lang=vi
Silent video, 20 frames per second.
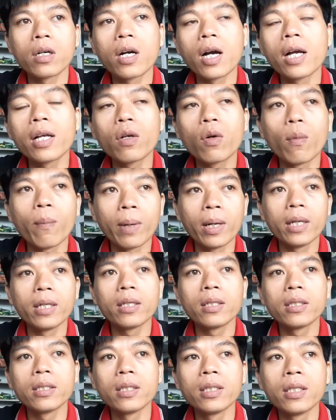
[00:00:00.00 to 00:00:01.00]
kênh của mình
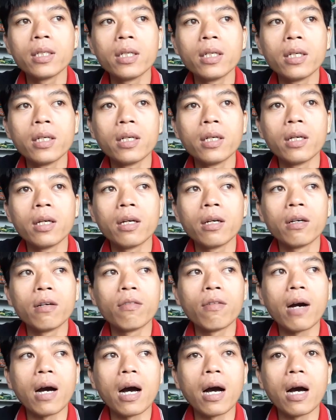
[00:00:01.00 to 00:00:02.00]

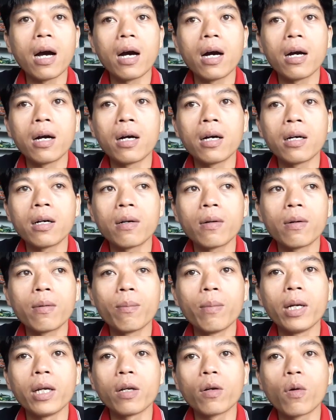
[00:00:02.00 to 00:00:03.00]
và
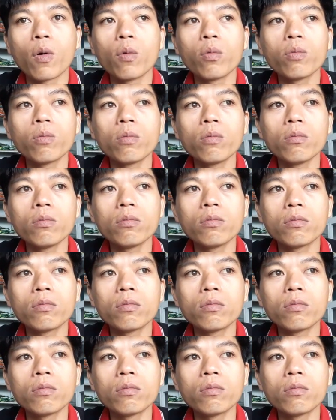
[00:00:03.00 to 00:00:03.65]
mình cũng